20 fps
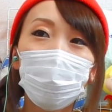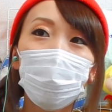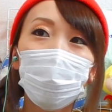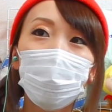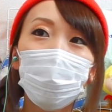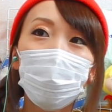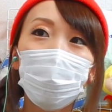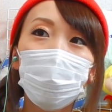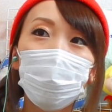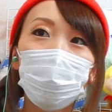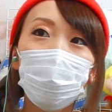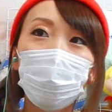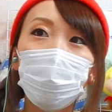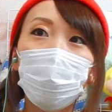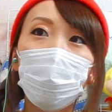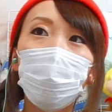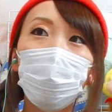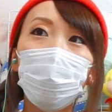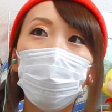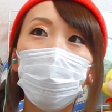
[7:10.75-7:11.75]
うん。ど
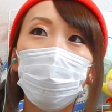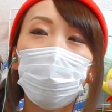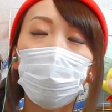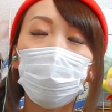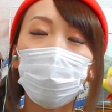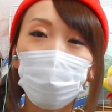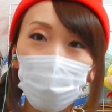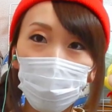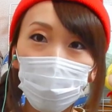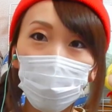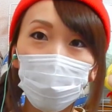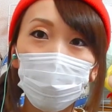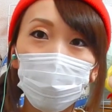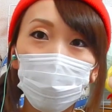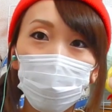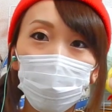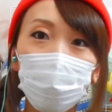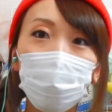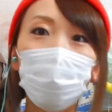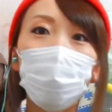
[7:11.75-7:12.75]
うでもいいけどね。
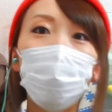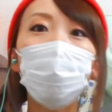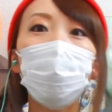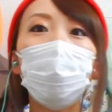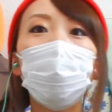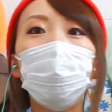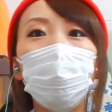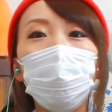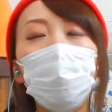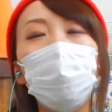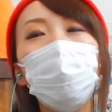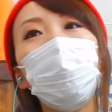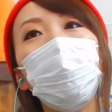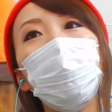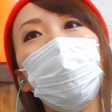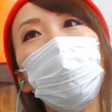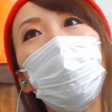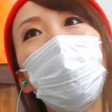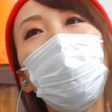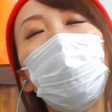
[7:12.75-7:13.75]
どうでもいいんだけどね。そ
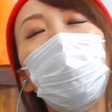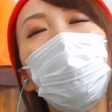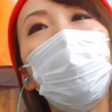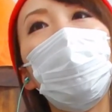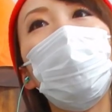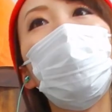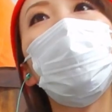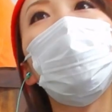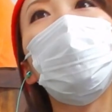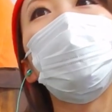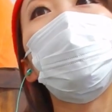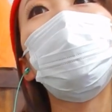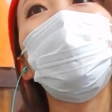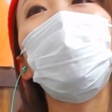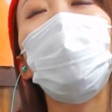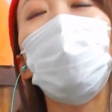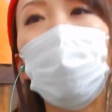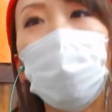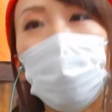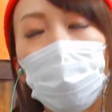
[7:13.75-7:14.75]
れをなんかね、話し
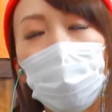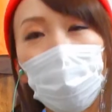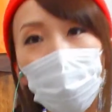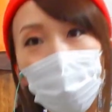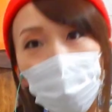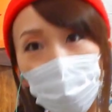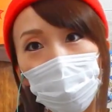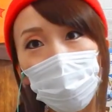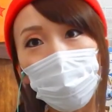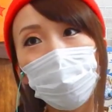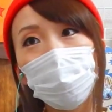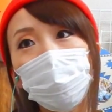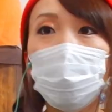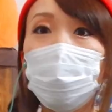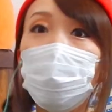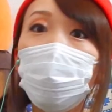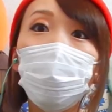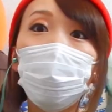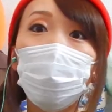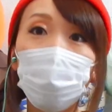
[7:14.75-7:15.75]
たかっただよ。
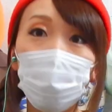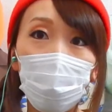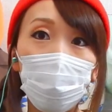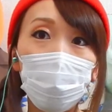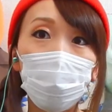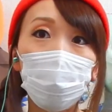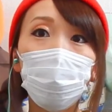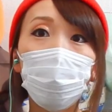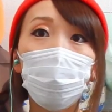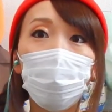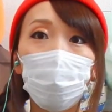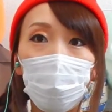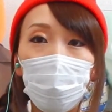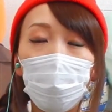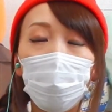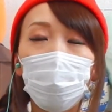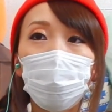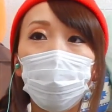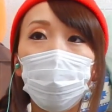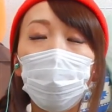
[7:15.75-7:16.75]
ということで、今日
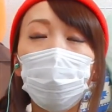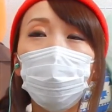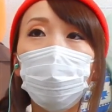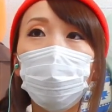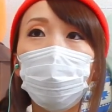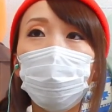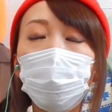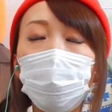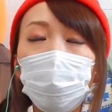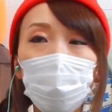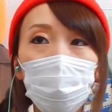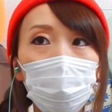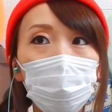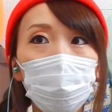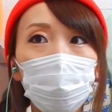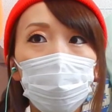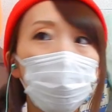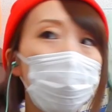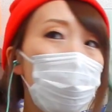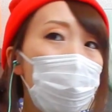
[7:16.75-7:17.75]
は私の事
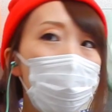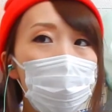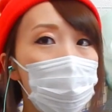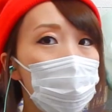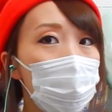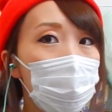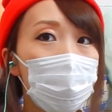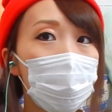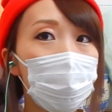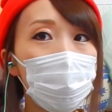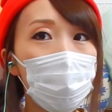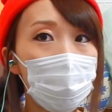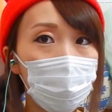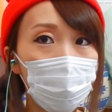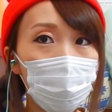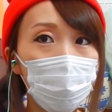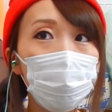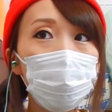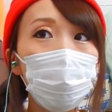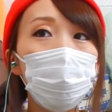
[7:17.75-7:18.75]
例、どこまで行った
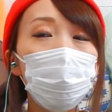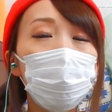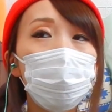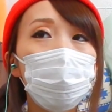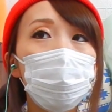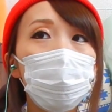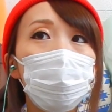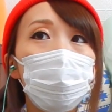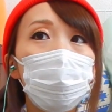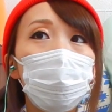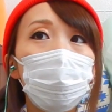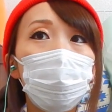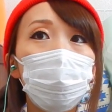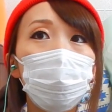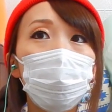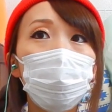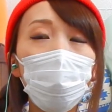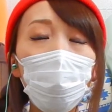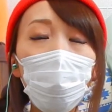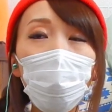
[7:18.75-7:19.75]
の
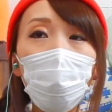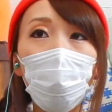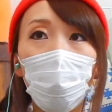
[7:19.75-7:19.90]
と、